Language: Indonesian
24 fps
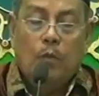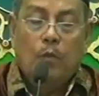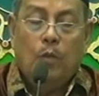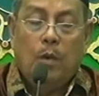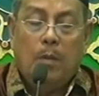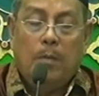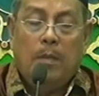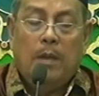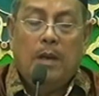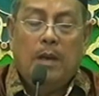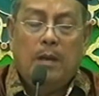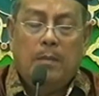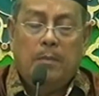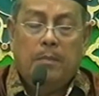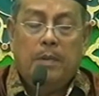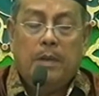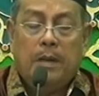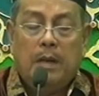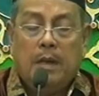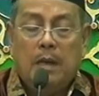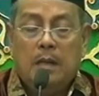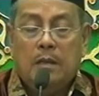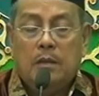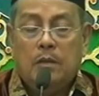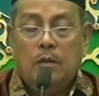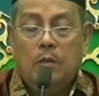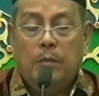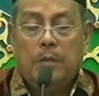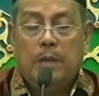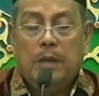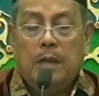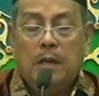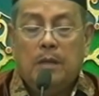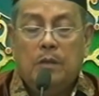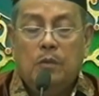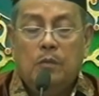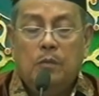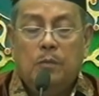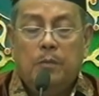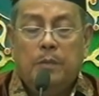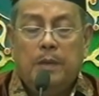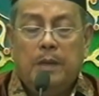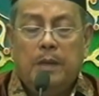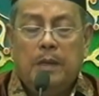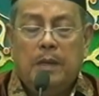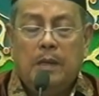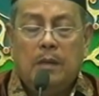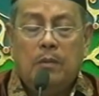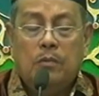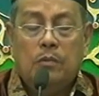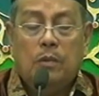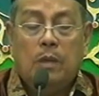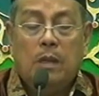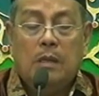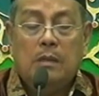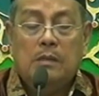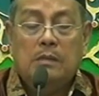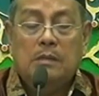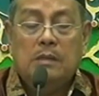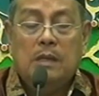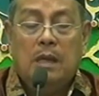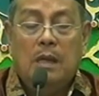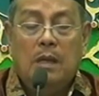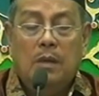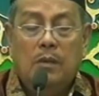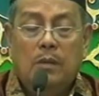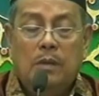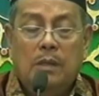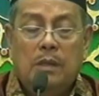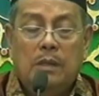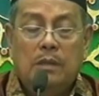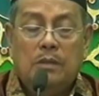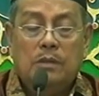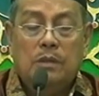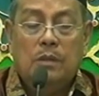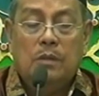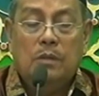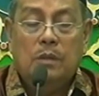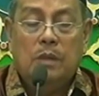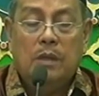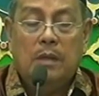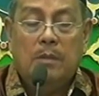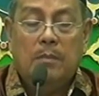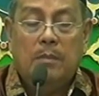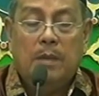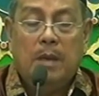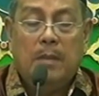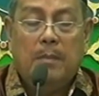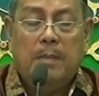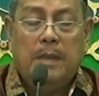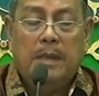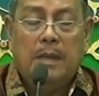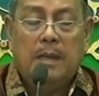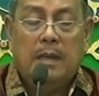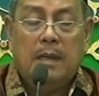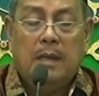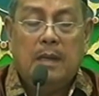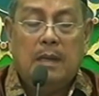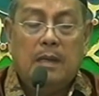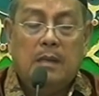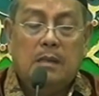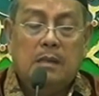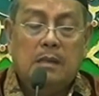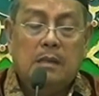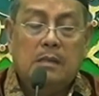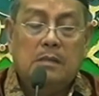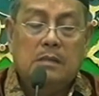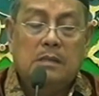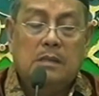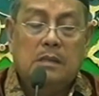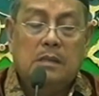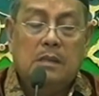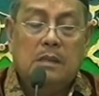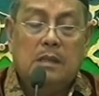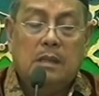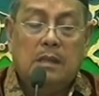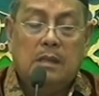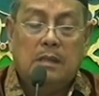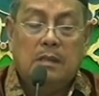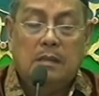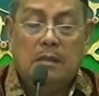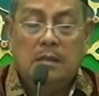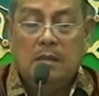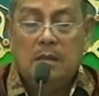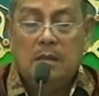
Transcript: Wamalan para atlub kang nyupre utukan jaluk ing senu ing mamingka dateng jenengan